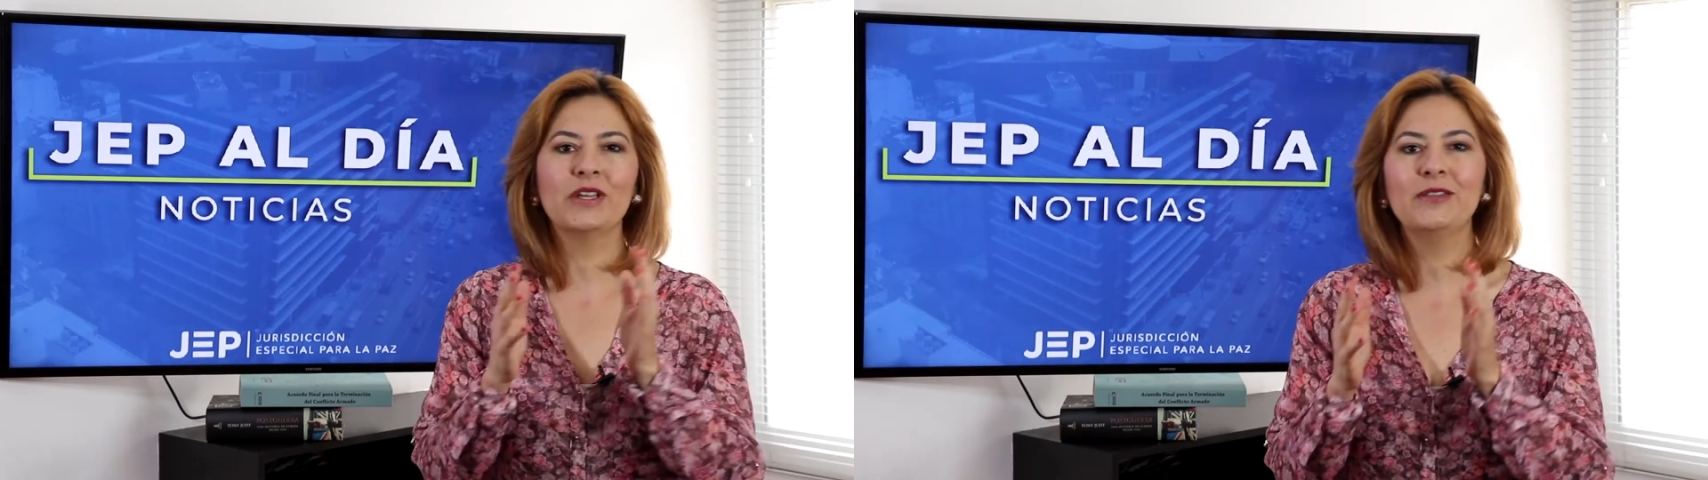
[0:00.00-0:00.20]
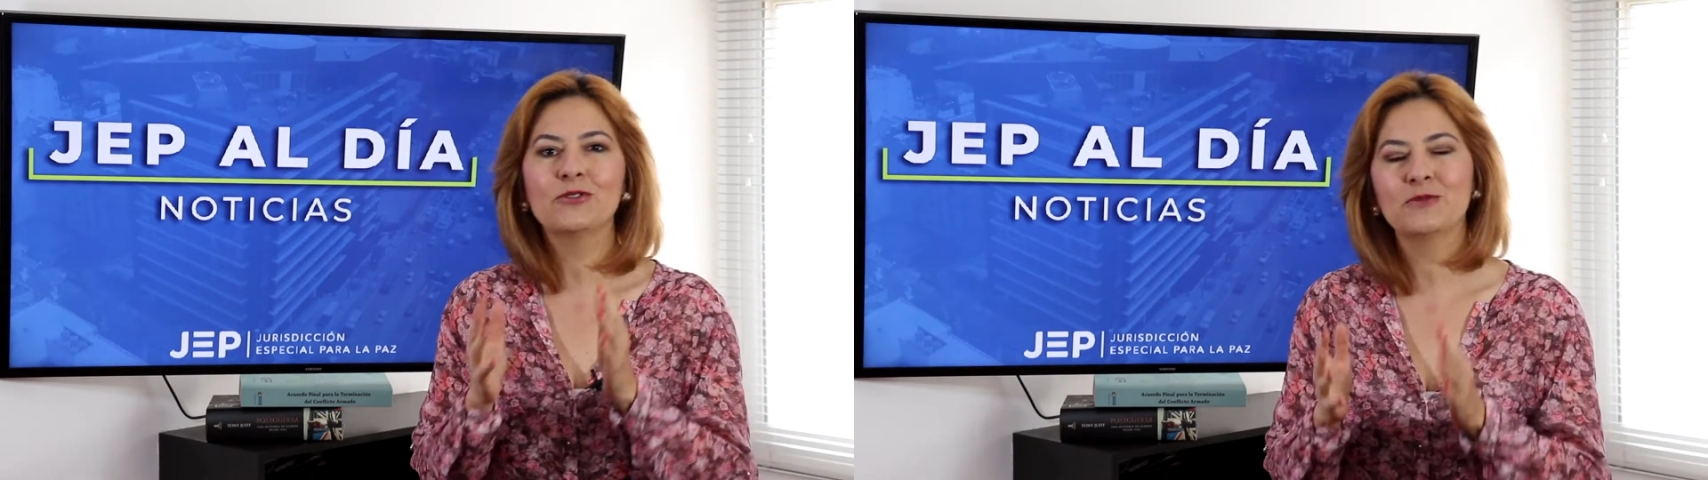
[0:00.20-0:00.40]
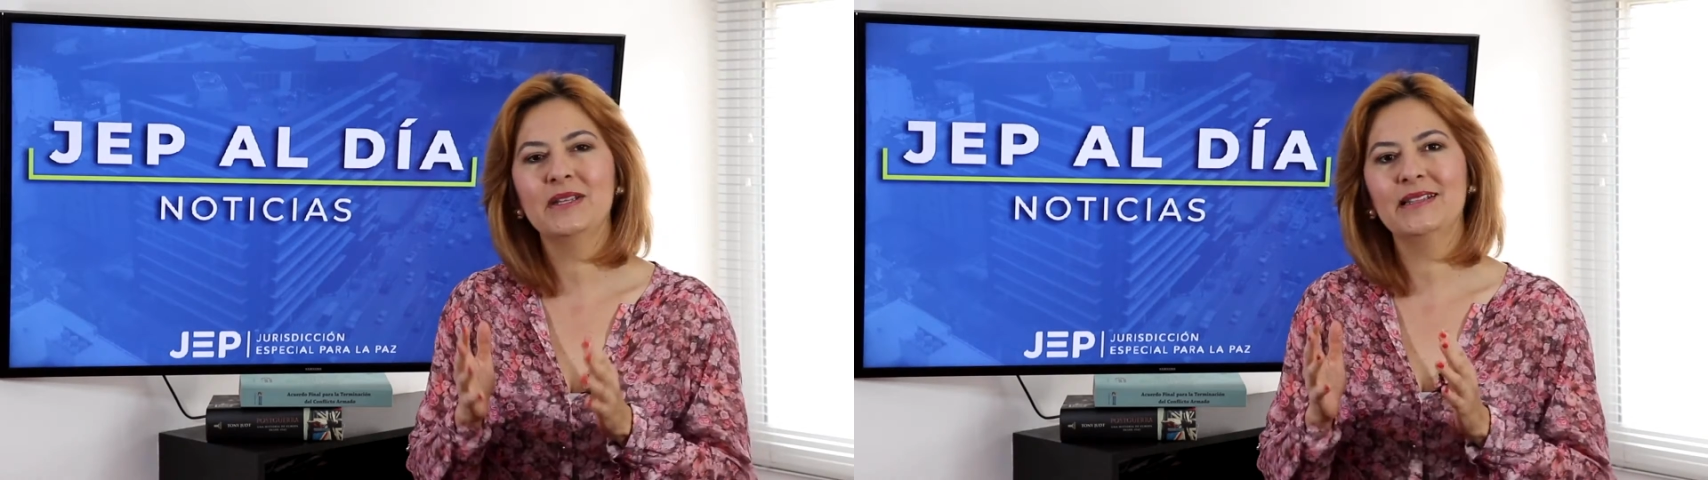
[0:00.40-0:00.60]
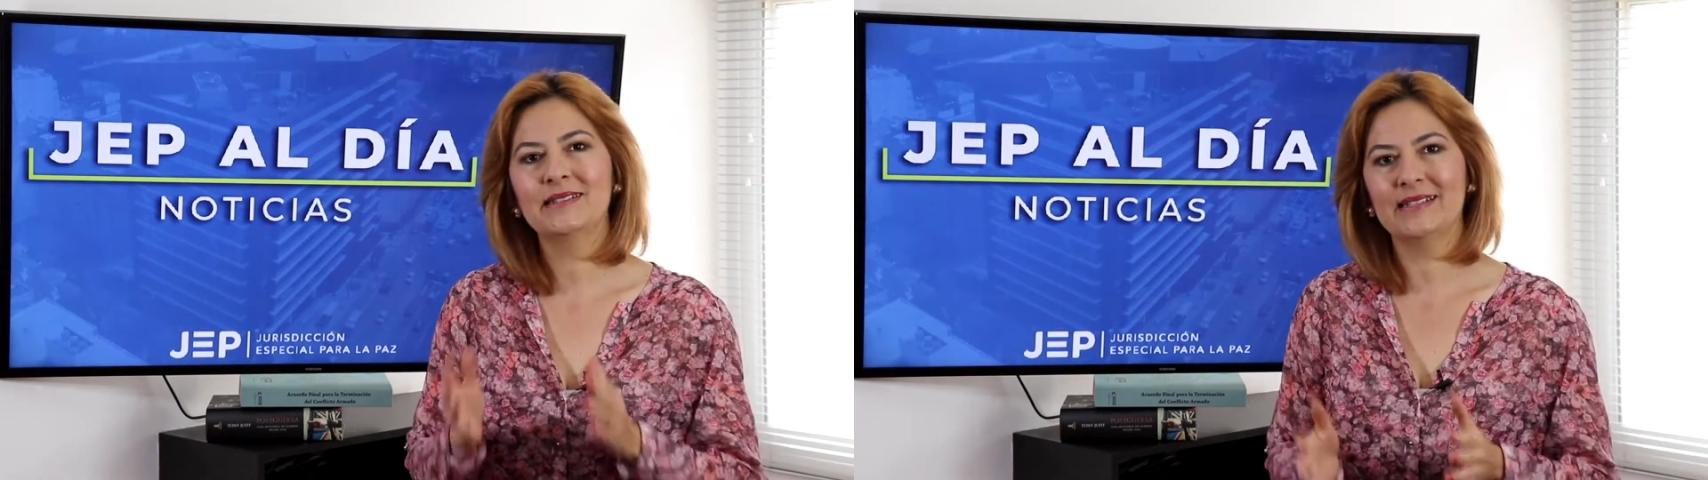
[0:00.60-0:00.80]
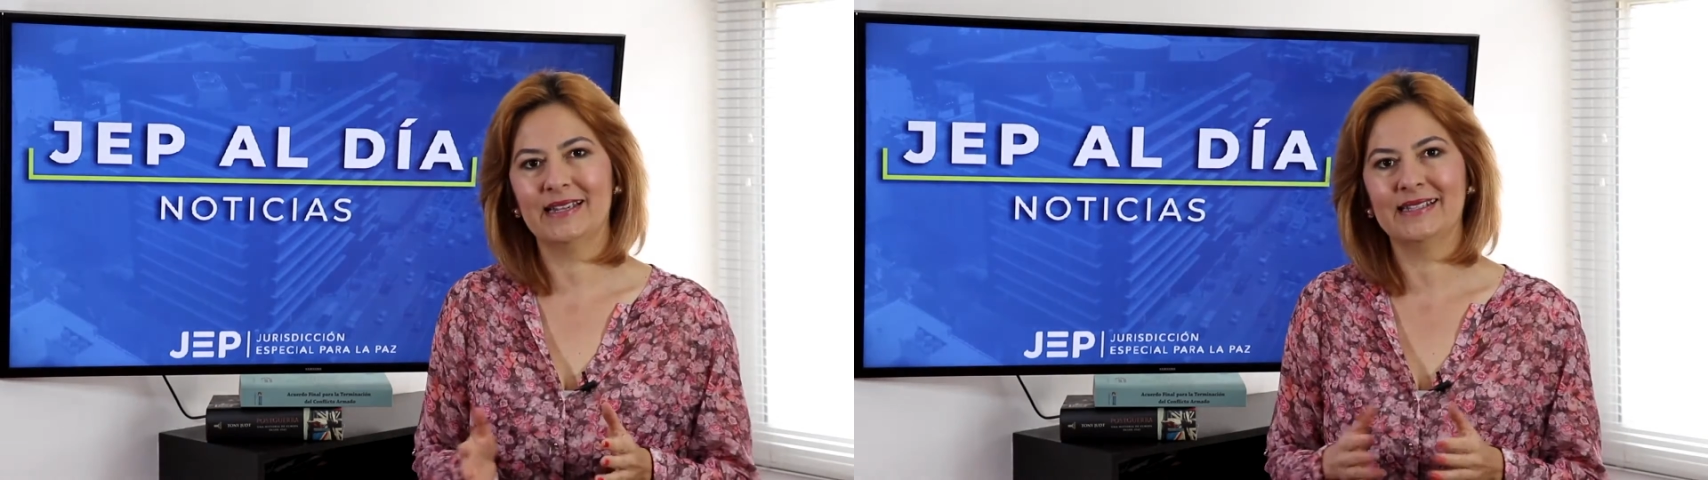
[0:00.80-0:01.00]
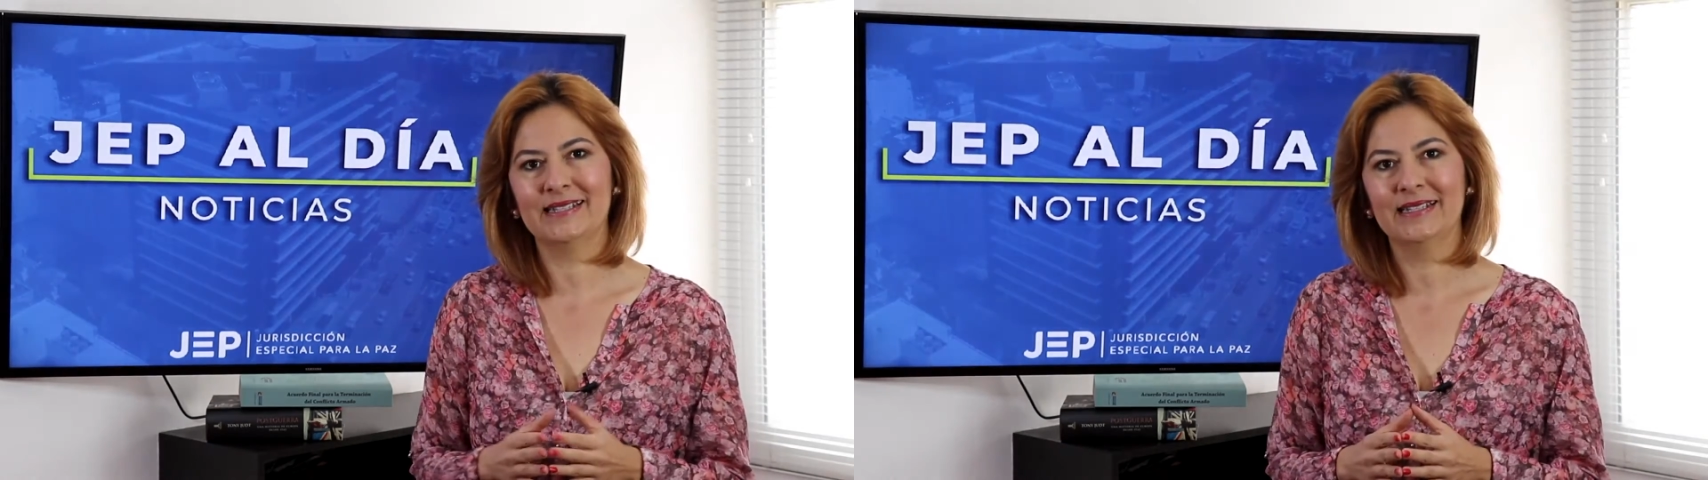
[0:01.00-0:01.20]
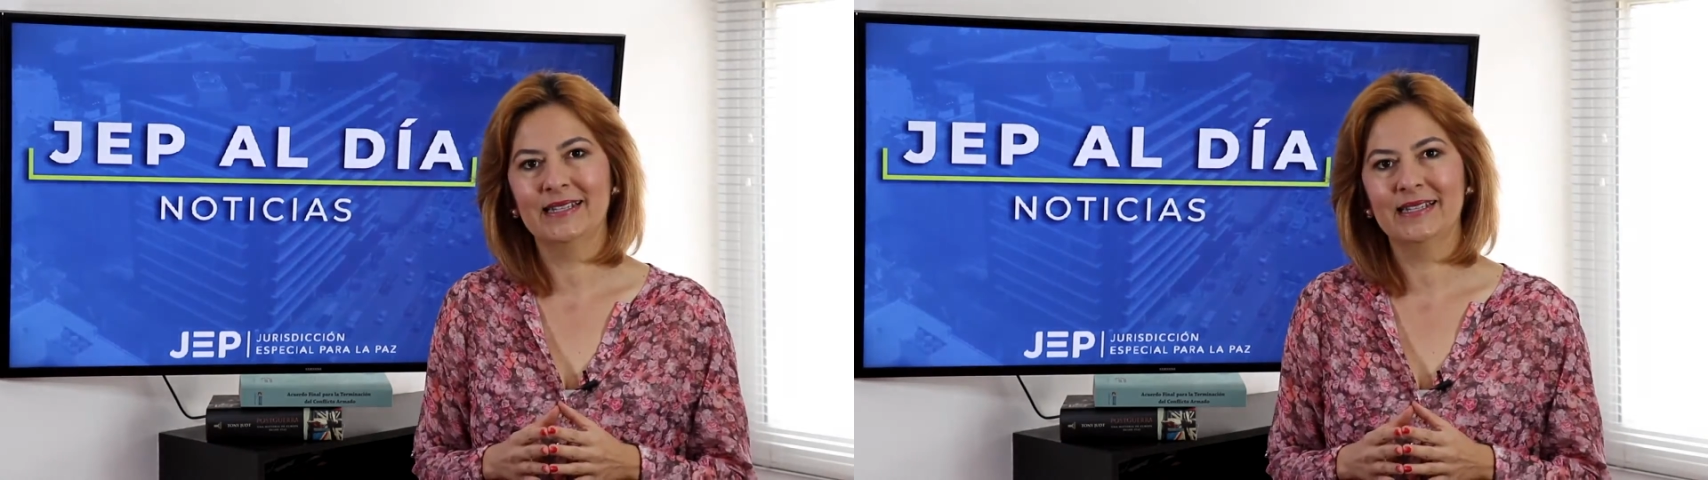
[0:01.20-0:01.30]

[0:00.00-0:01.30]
y 2016.